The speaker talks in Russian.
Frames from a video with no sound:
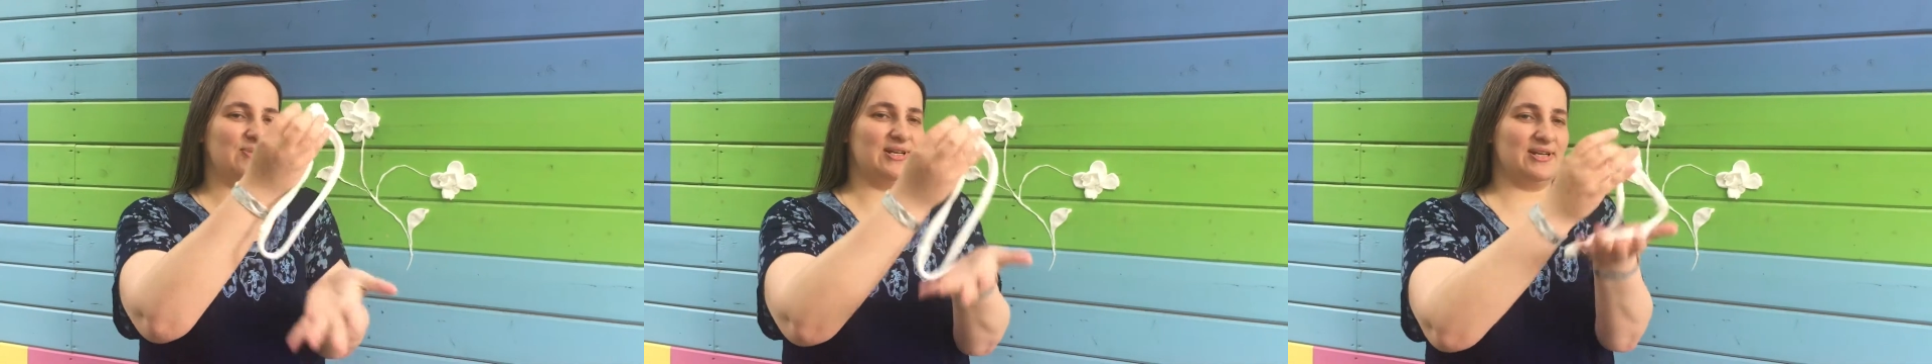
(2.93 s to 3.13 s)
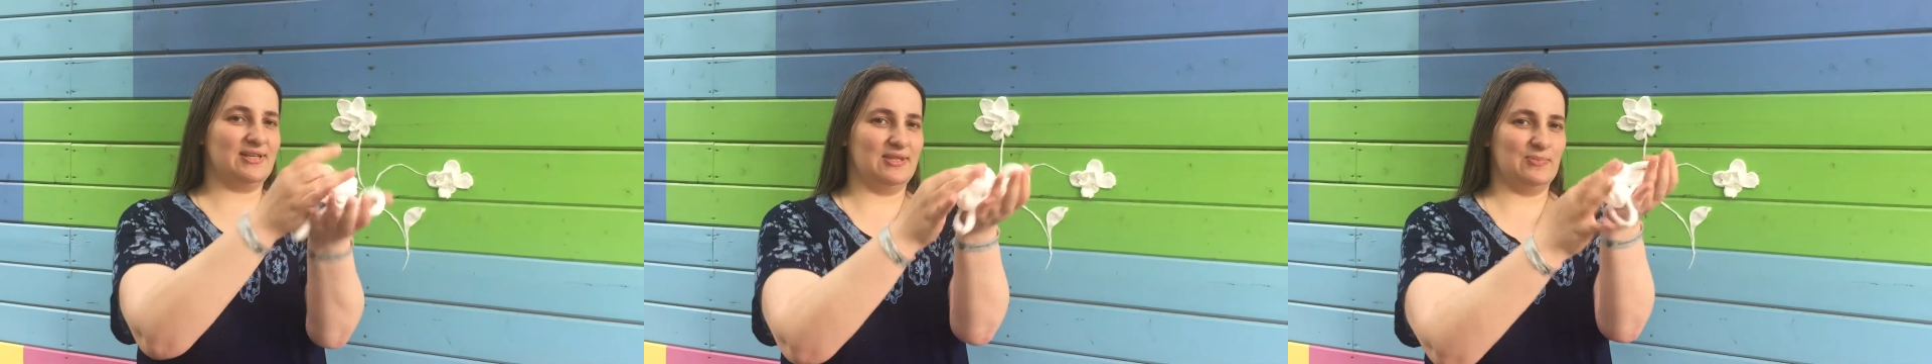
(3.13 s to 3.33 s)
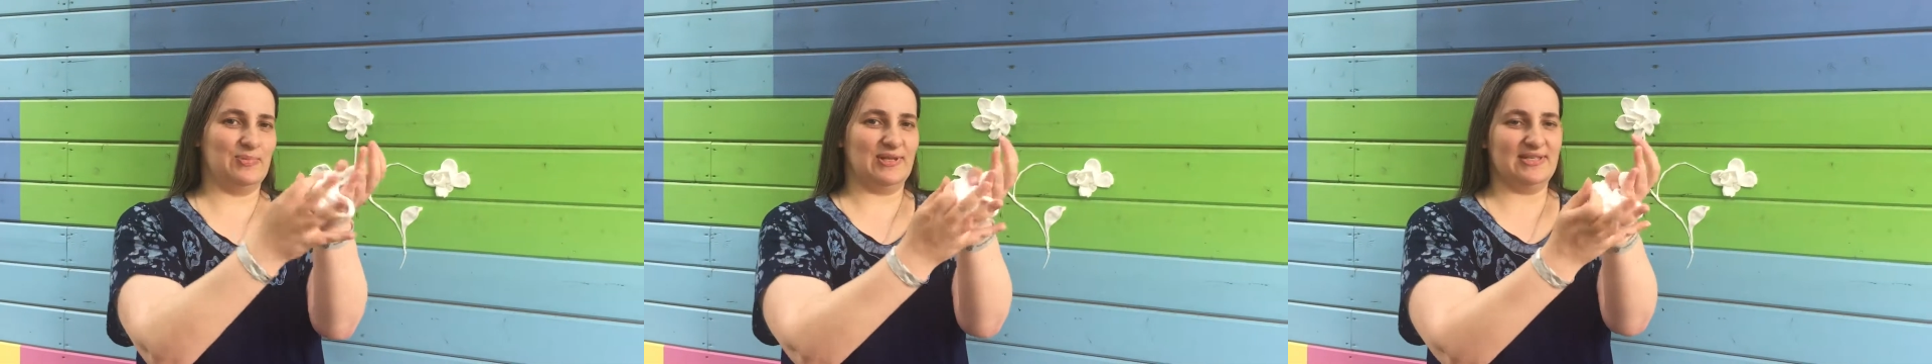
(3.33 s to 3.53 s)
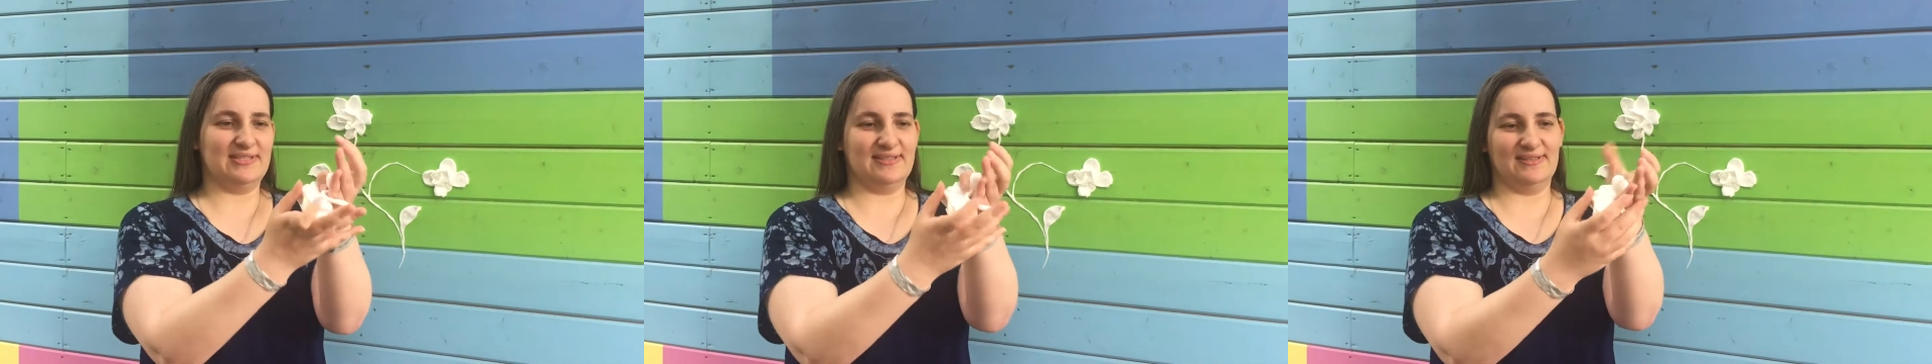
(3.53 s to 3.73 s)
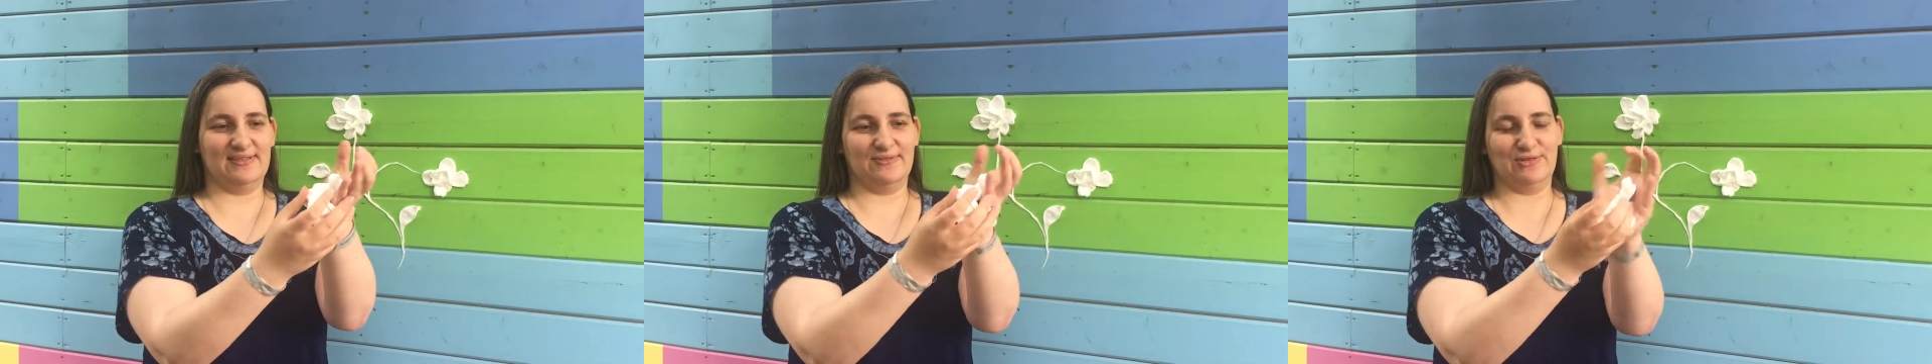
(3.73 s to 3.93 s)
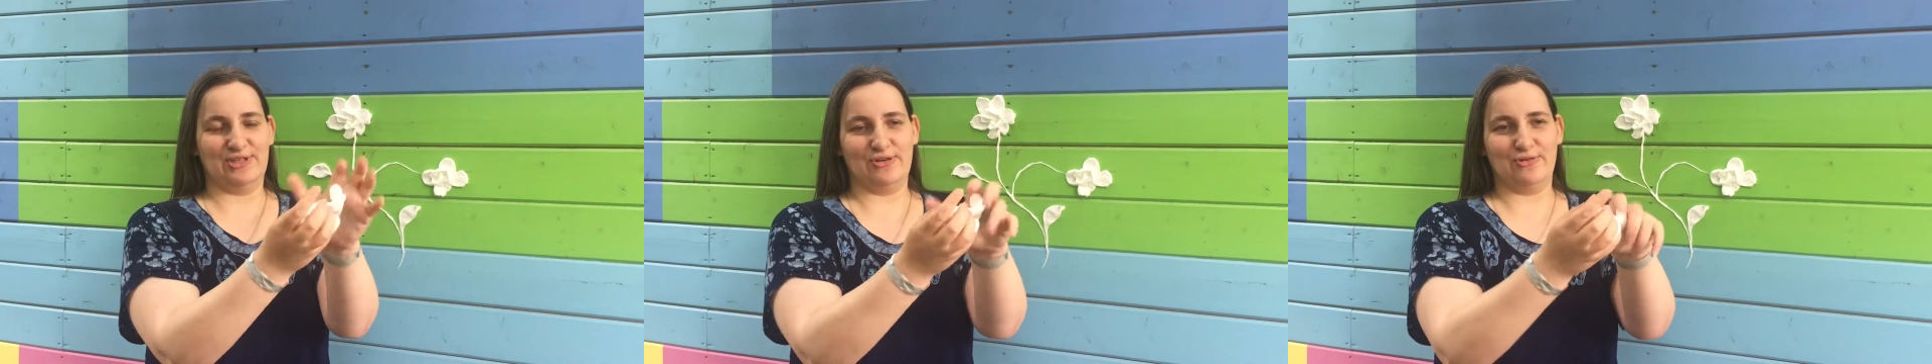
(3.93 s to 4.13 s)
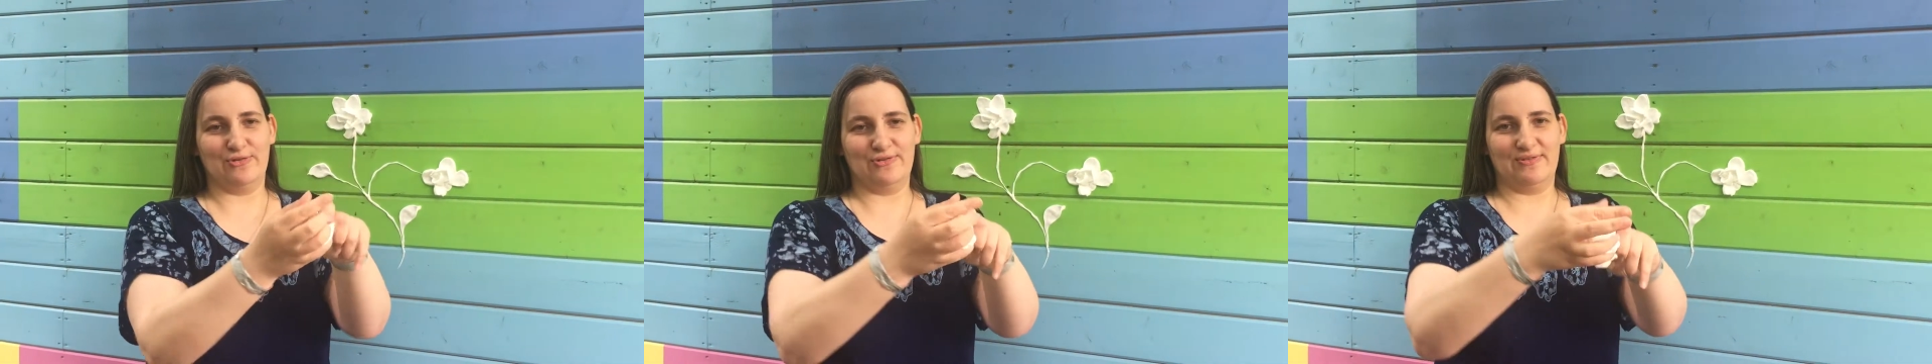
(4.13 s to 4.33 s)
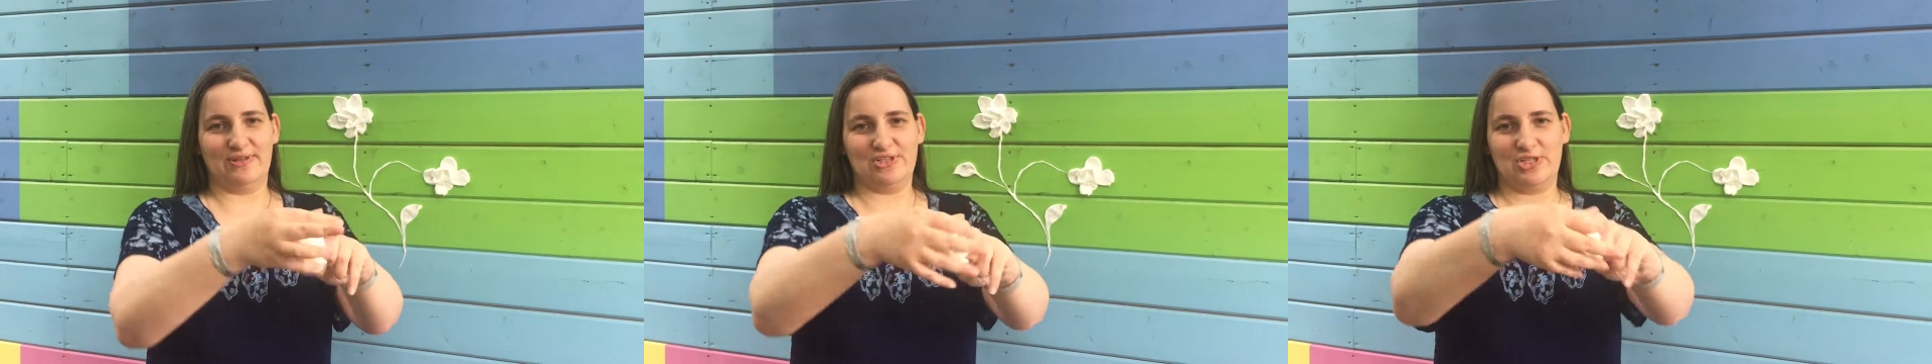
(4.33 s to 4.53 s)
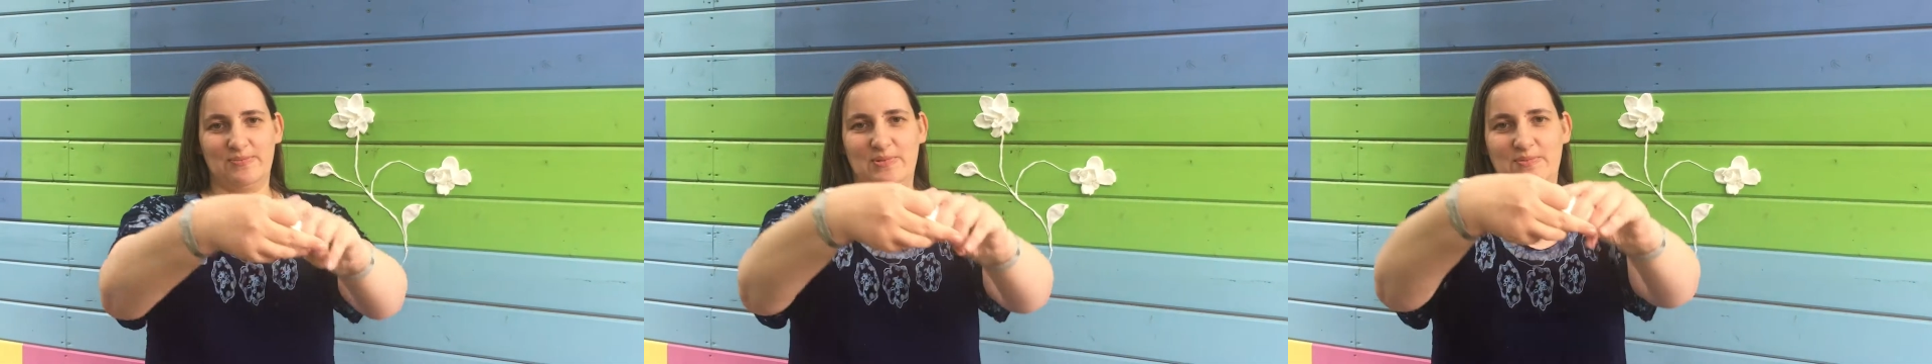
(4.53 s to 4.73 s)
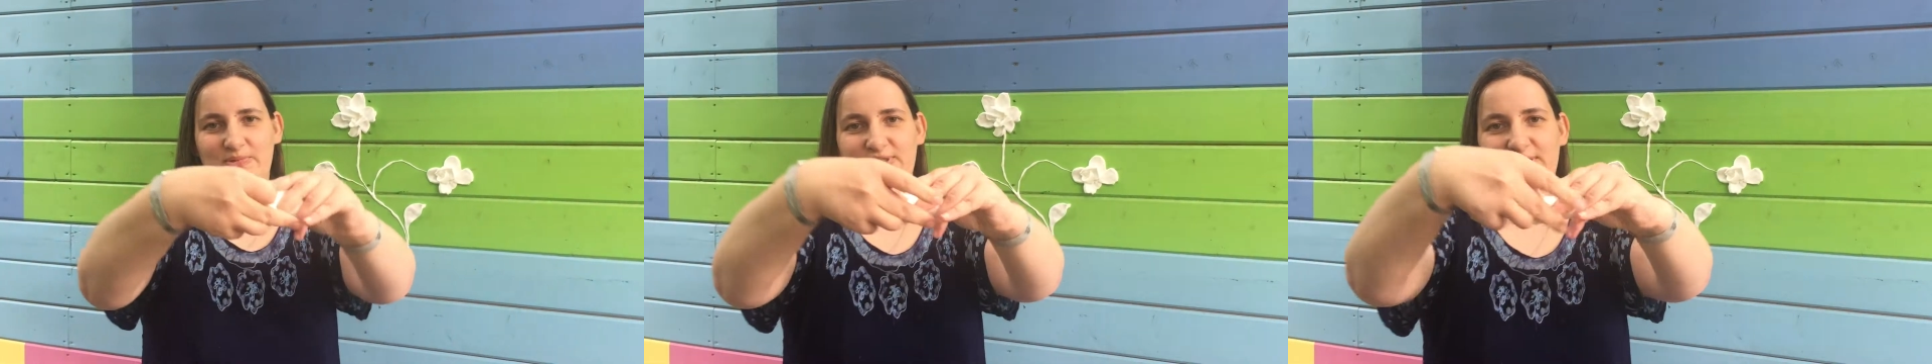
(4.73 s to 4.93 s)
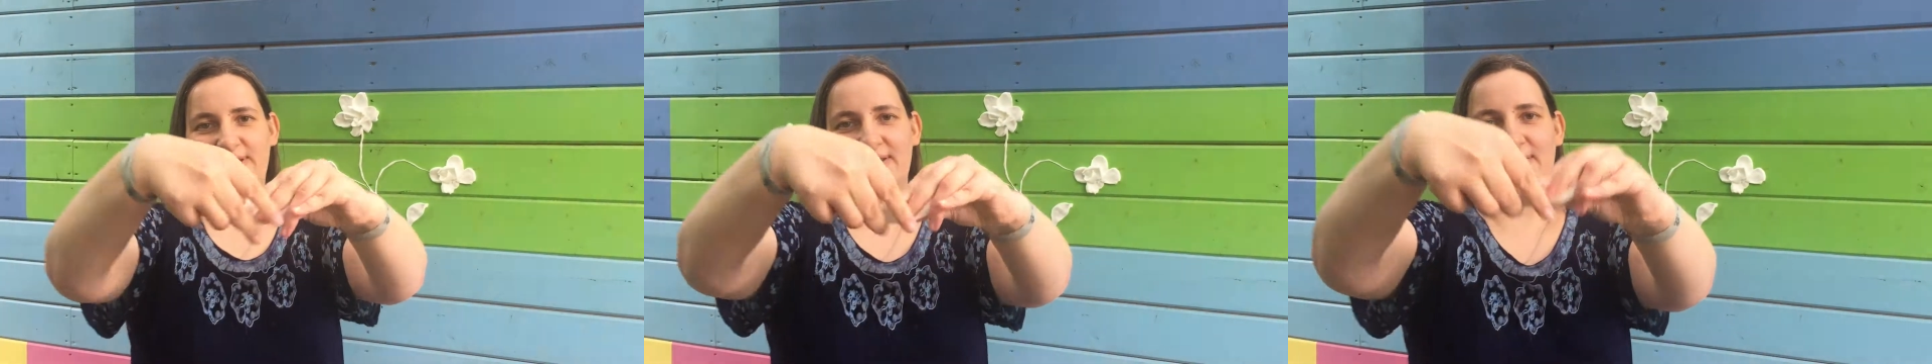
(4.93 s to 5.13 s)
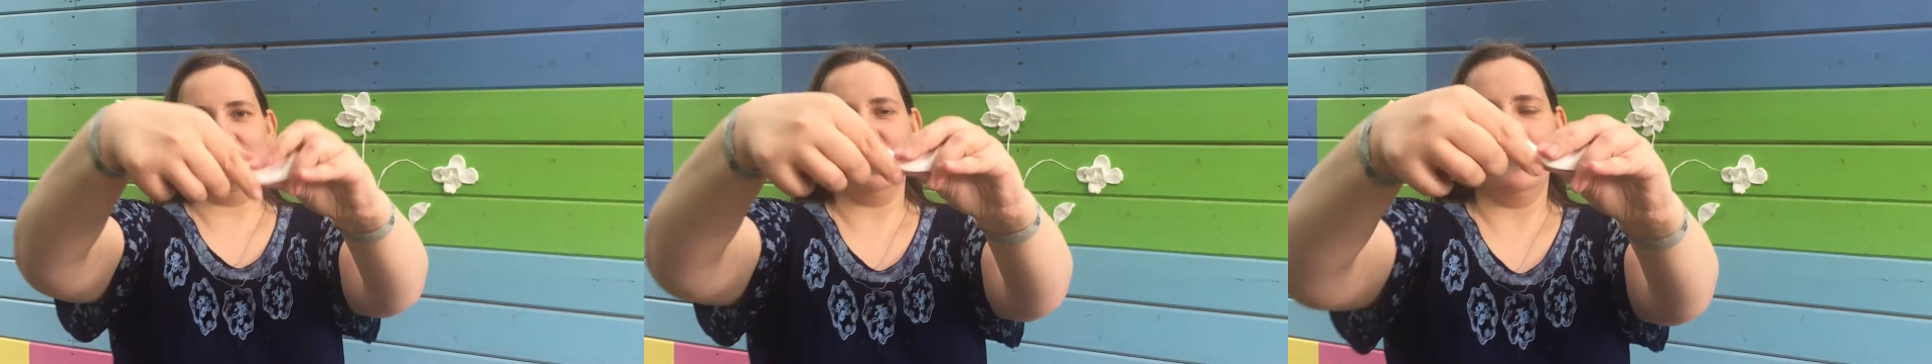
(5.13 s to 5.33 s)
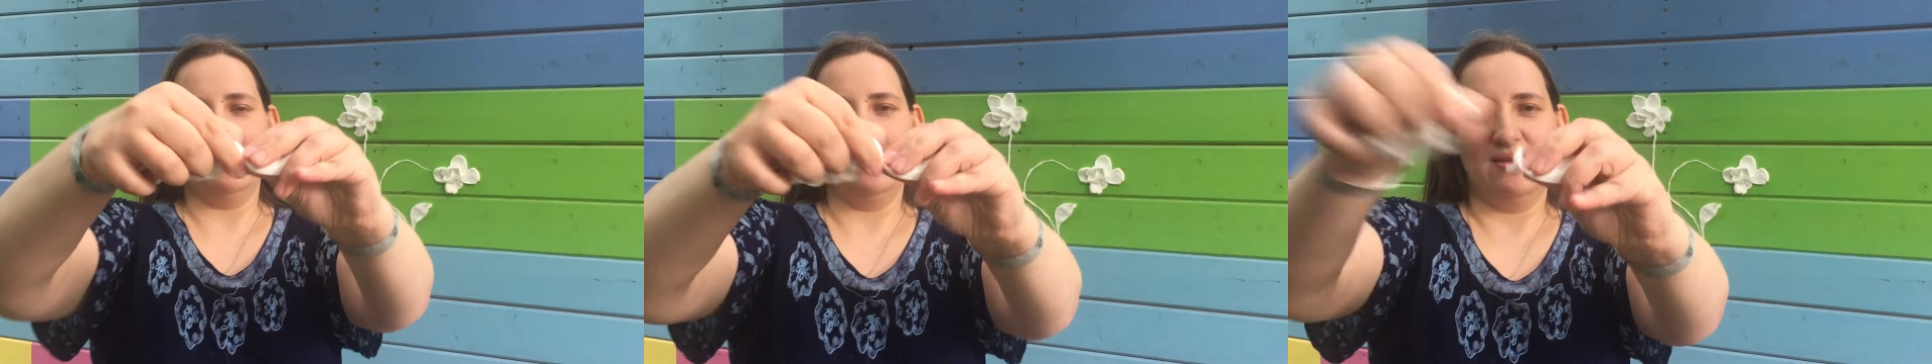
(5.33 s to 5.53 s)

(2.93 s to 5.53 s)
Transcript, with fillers: Бархатный пластик – это вот такой вот волшебный материал.